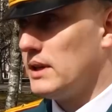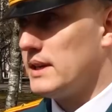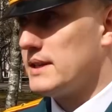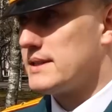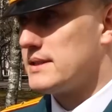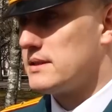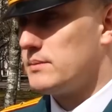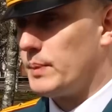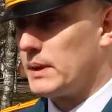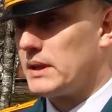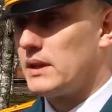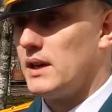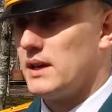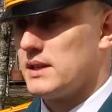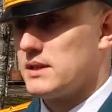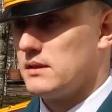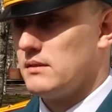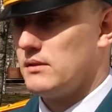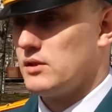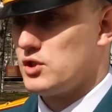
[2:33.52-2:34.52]
У нас с
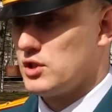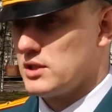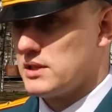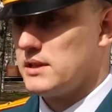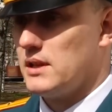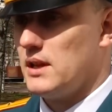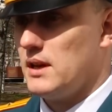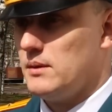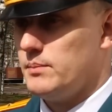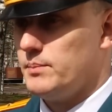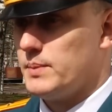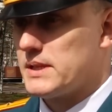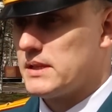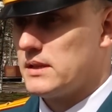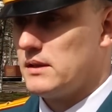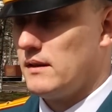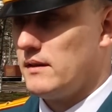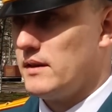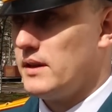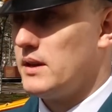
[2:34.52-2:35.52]
15 числа
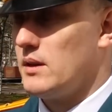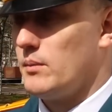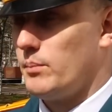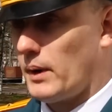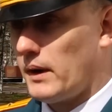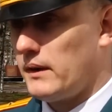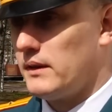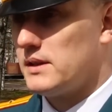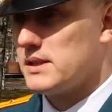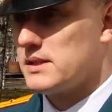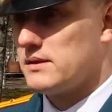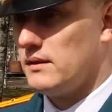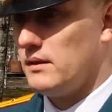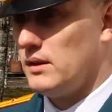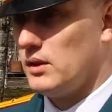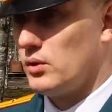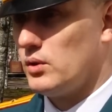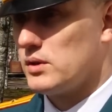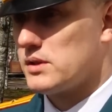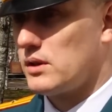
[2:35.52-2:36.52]
постановлением правительства
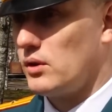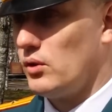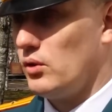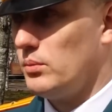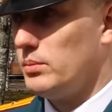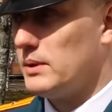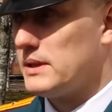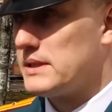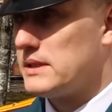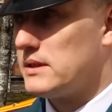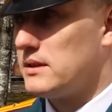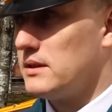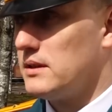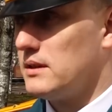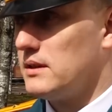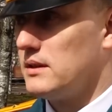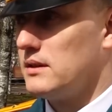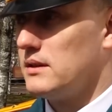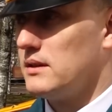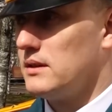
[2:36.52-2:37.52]
Вологодской
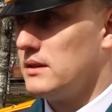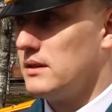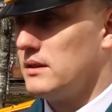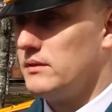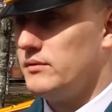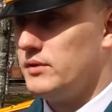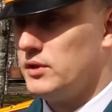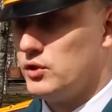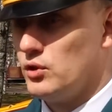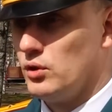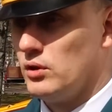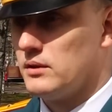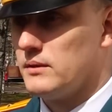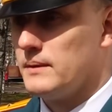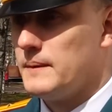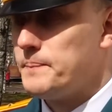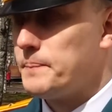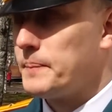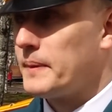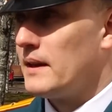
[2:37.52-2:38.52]
области э,
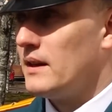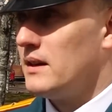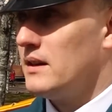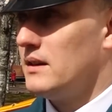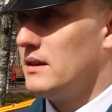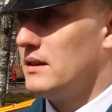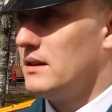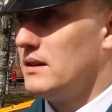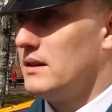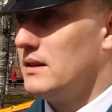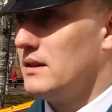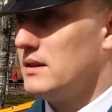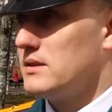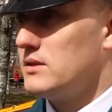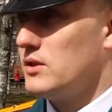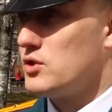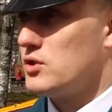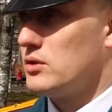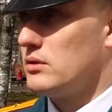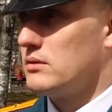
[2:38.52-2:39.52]
введен
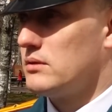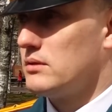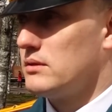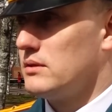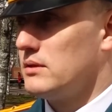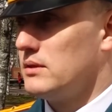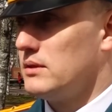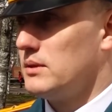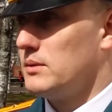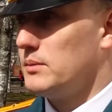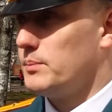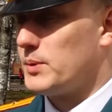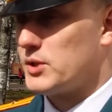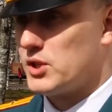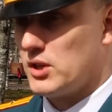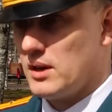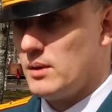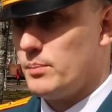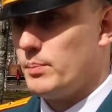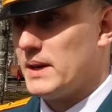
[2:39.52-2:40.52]
э, значит, э,
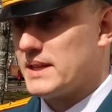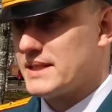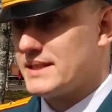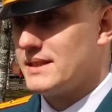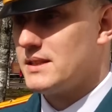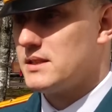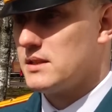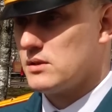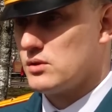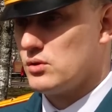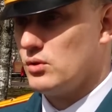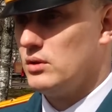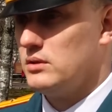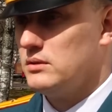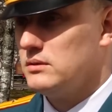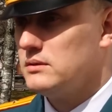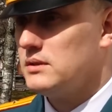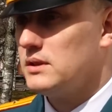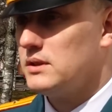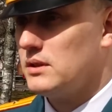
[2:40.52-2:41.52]
пожароопасный
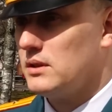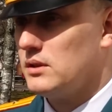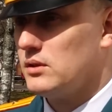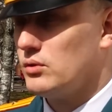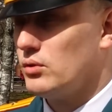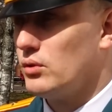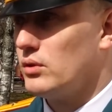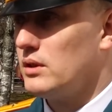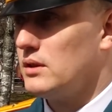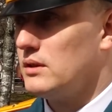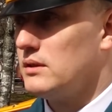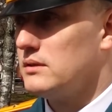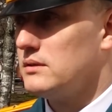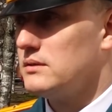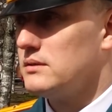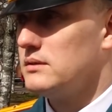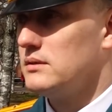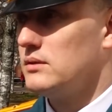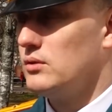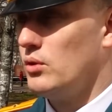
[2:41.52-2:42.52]
сезон на
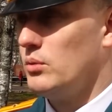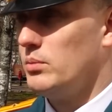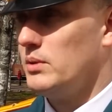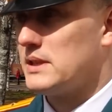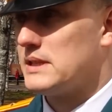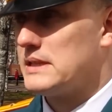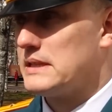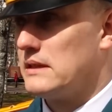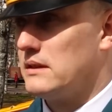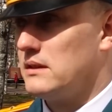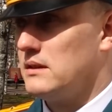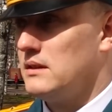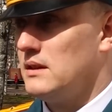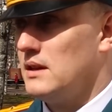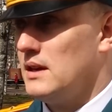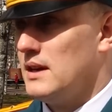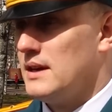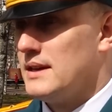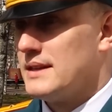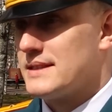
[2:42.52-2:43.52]
территории области.
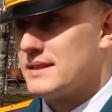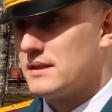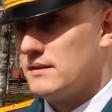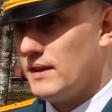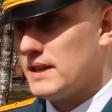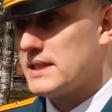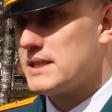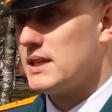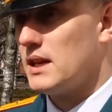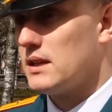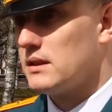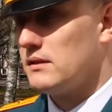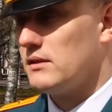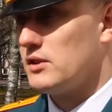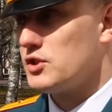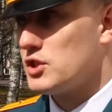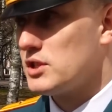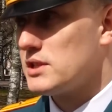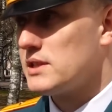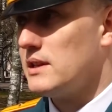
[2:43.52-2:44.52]
С
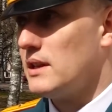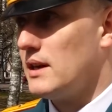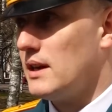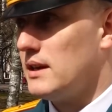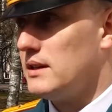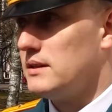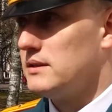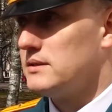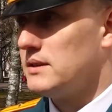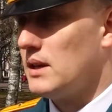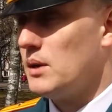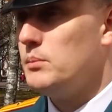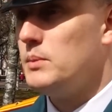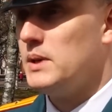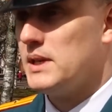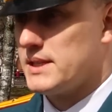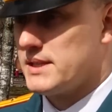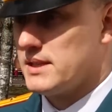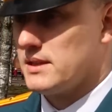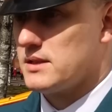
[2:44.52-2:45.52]
20 числа на
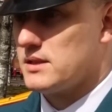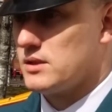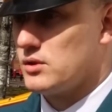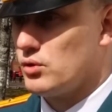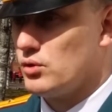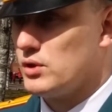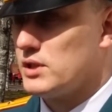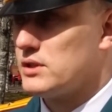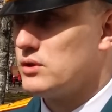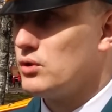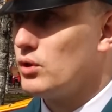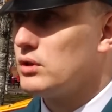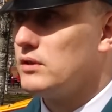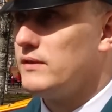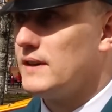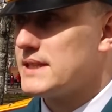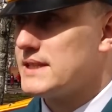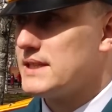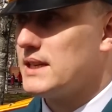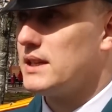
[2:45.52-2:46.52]
месяц, то есть до
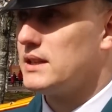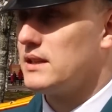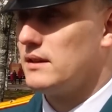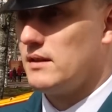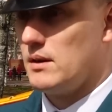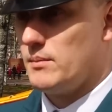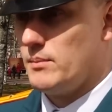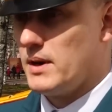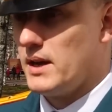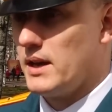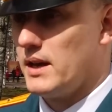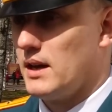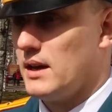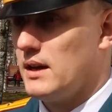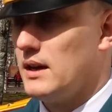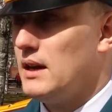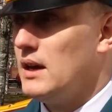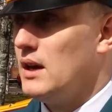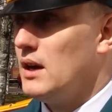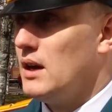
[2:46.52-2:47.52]
20 мая